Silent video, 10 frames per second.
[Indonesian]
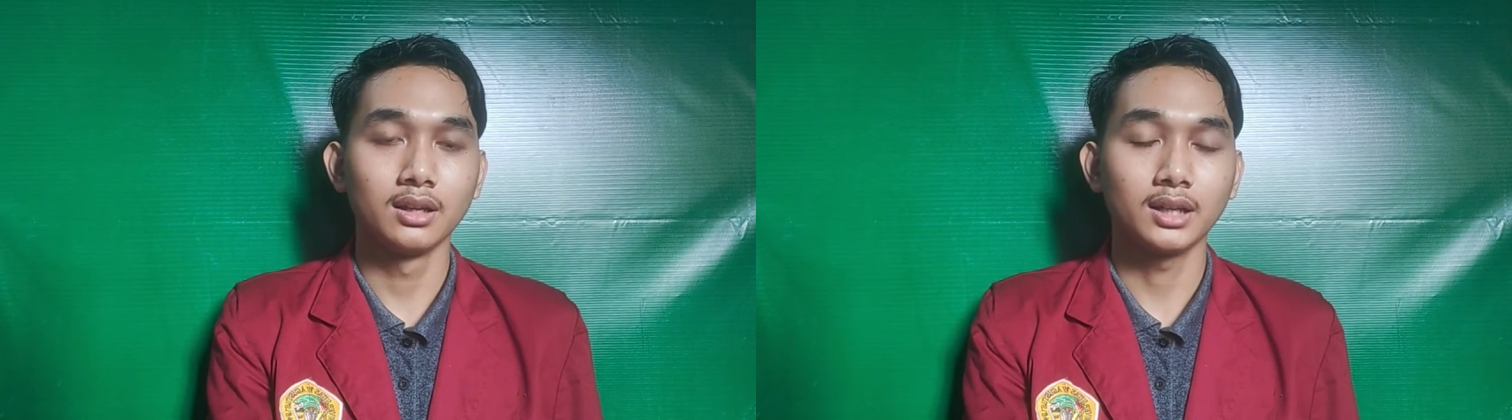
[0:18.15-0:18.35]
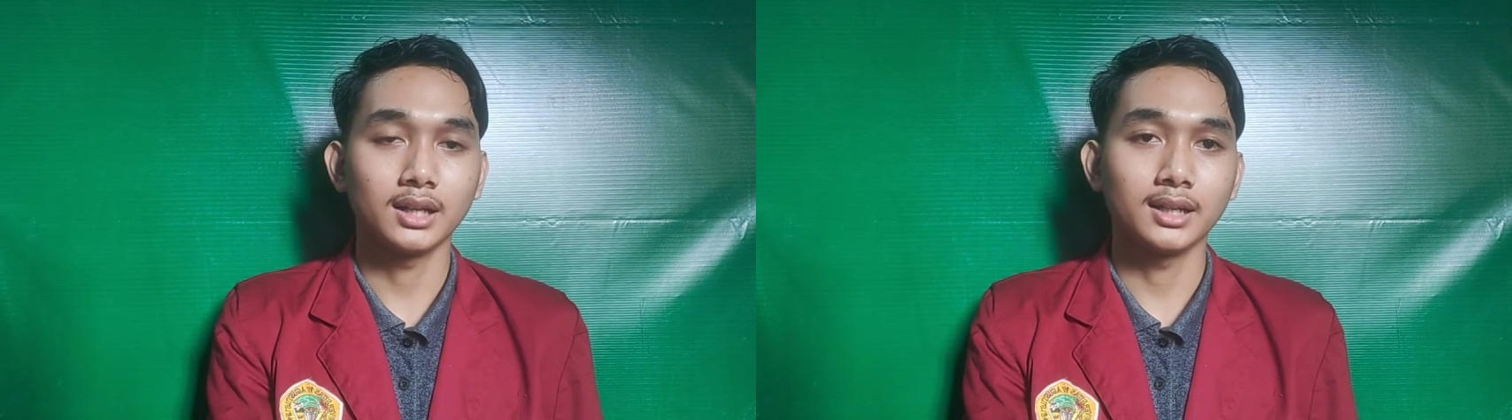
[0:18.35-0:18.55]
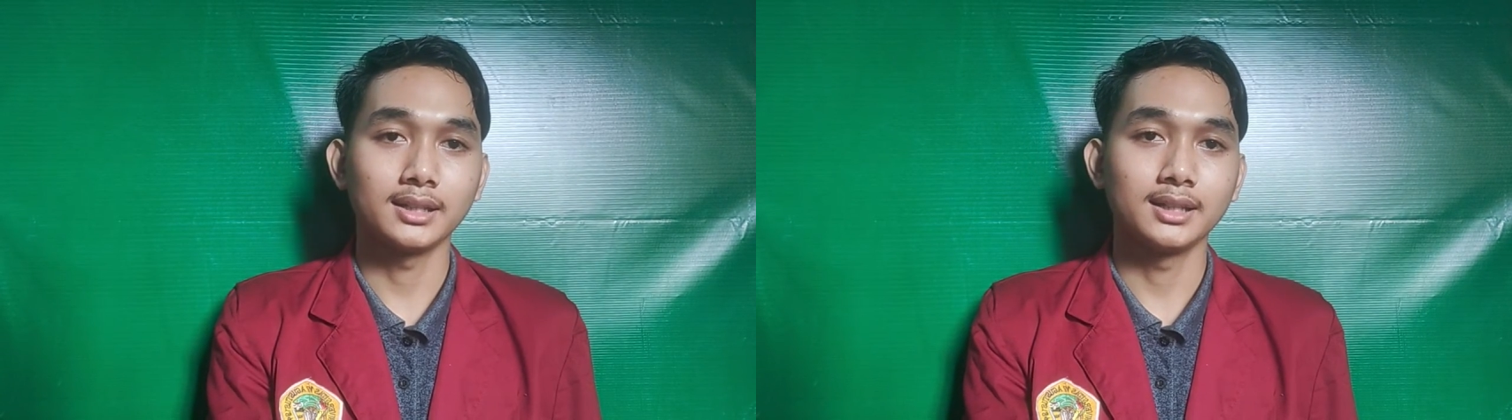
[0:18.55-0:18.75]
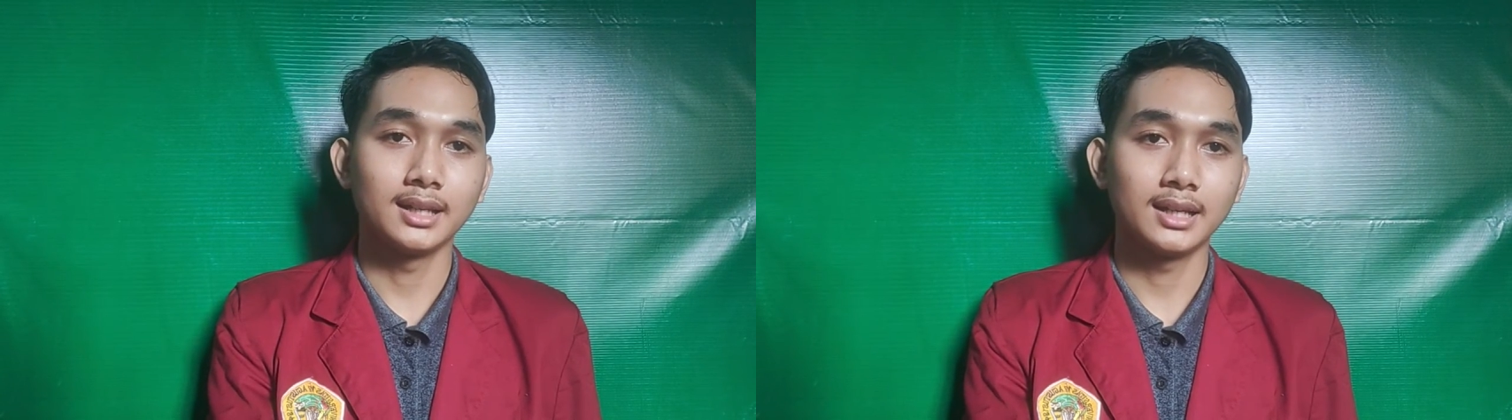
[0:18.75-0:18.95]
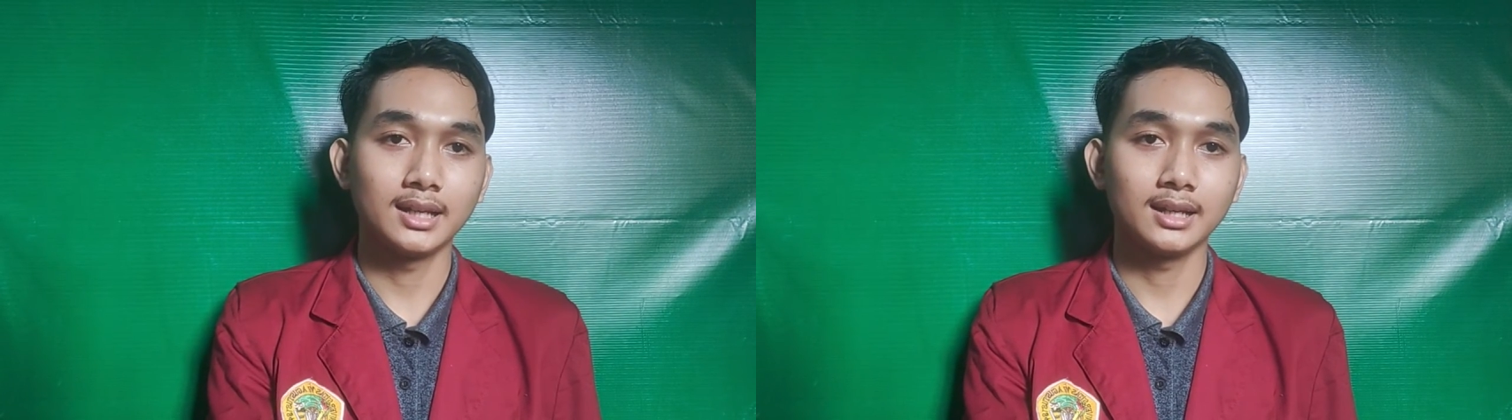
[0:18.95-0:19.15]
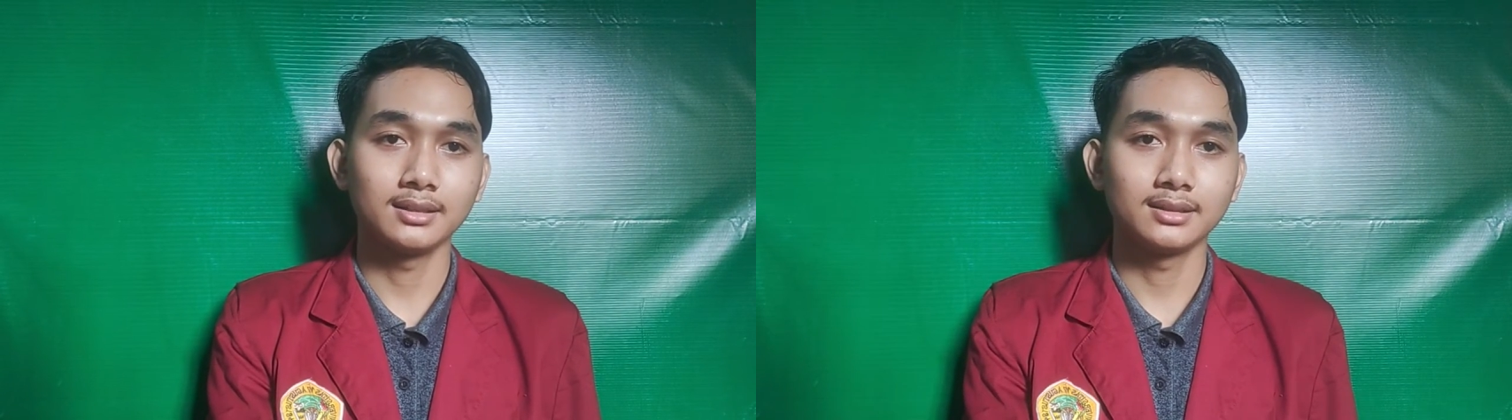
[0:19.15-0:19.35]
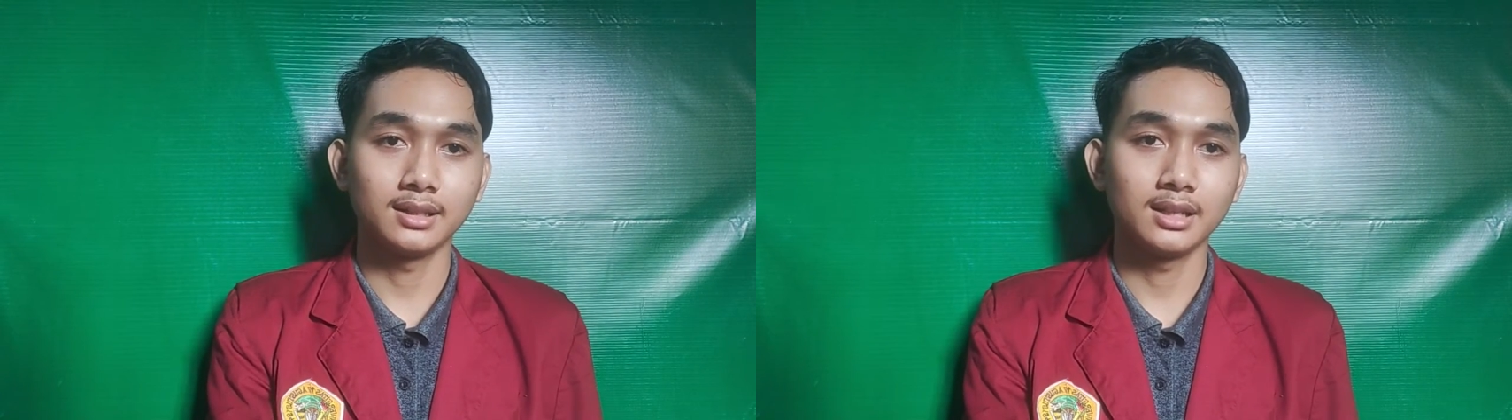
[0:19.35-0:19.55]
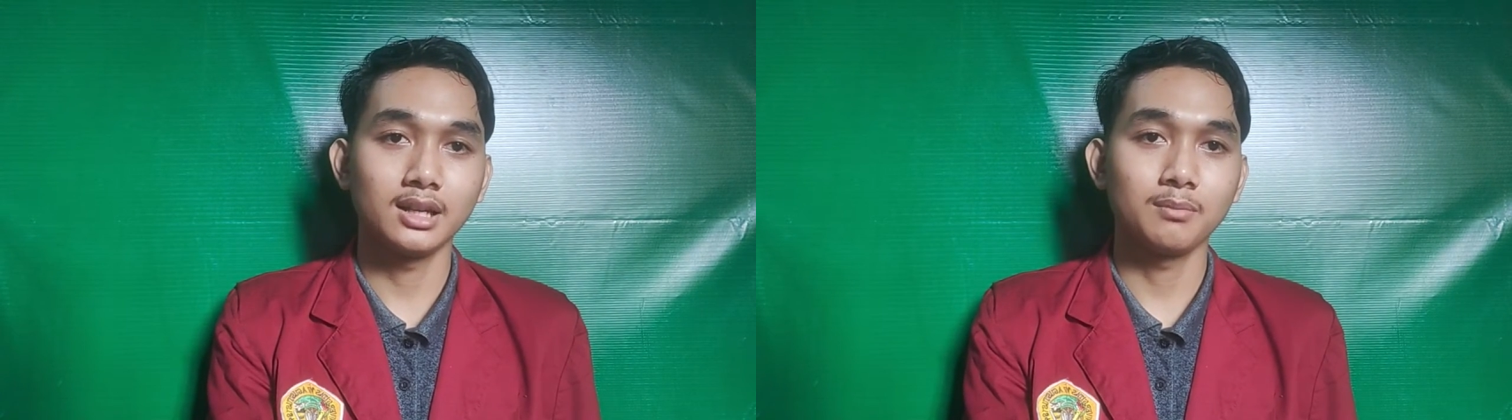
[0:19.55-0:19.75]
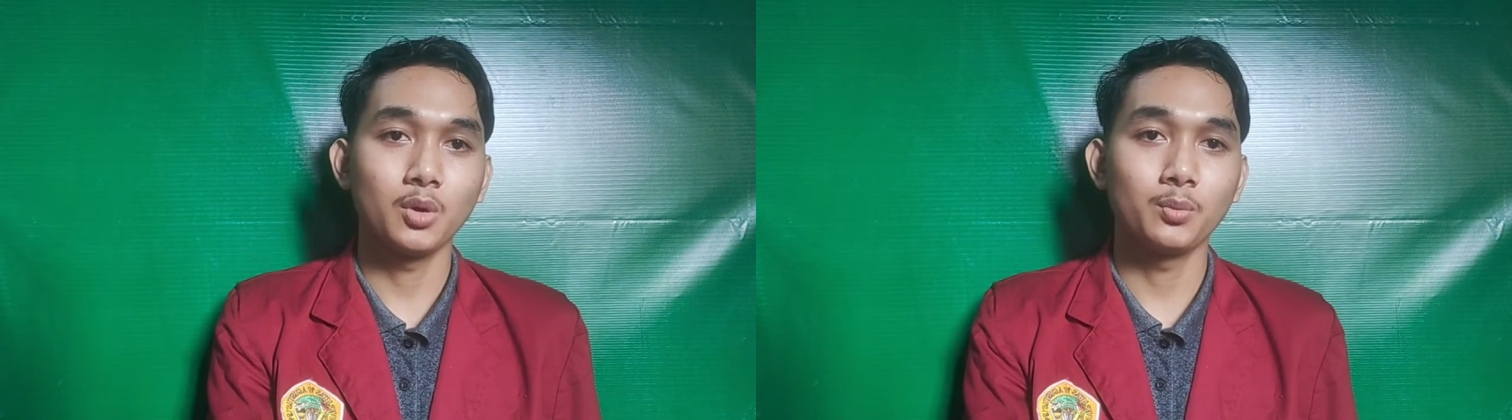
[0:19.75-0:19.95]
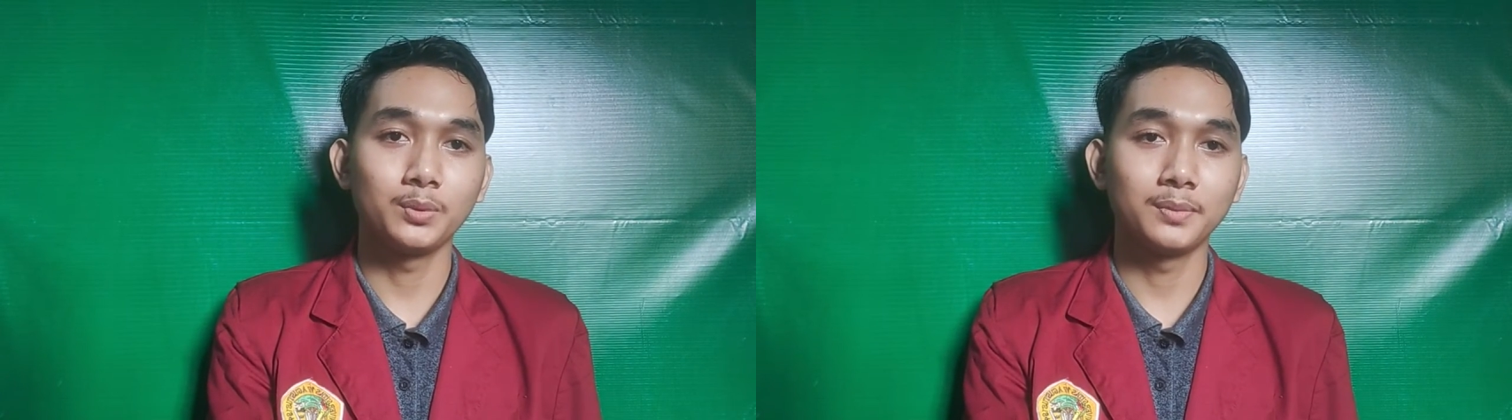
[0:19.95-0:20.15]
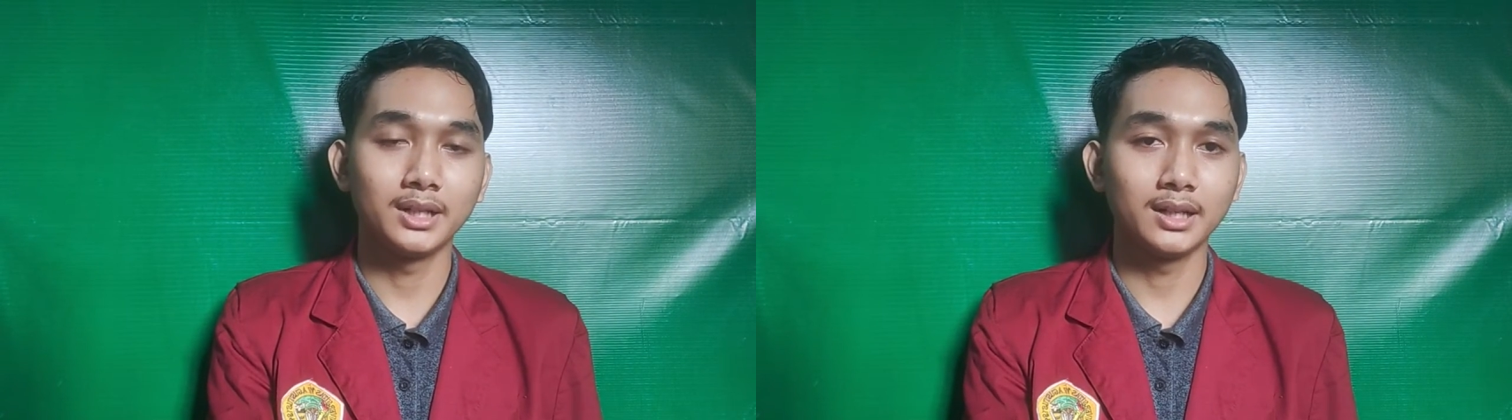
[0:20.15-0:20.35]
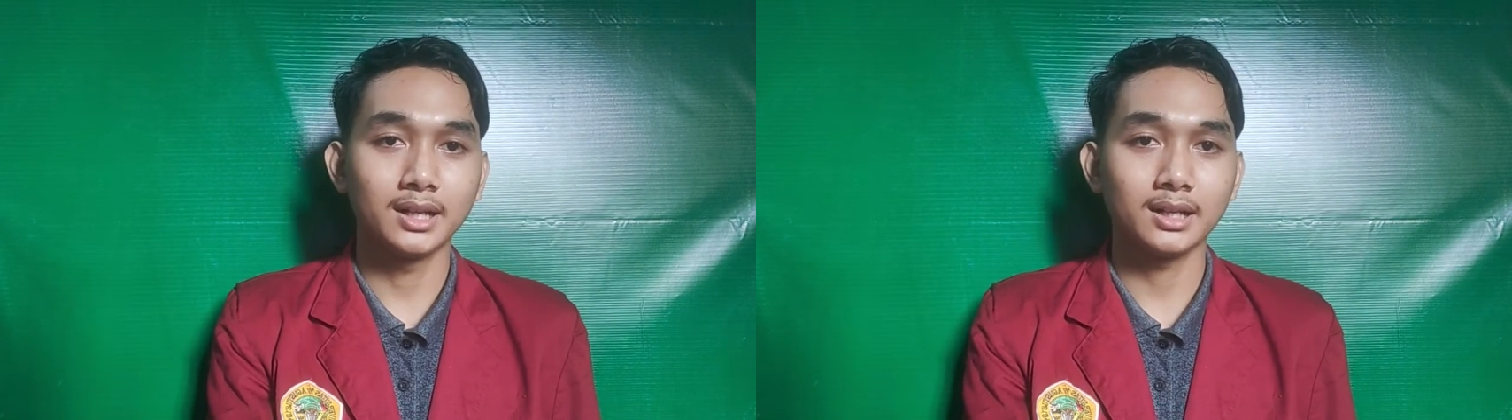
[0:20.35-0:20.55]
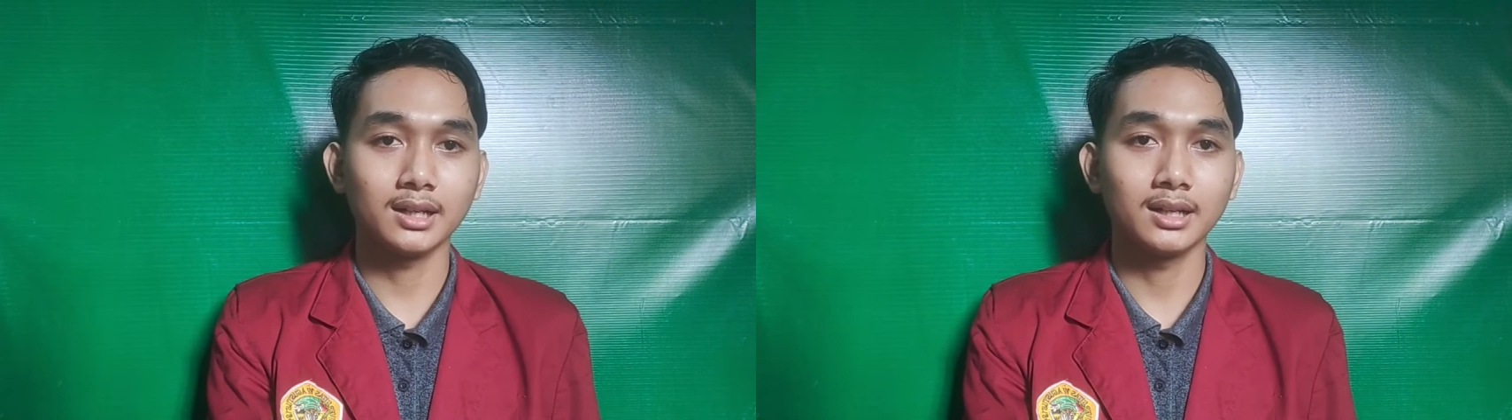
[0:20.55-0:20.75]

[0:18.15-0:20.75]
karena ialah saya maupun pendengar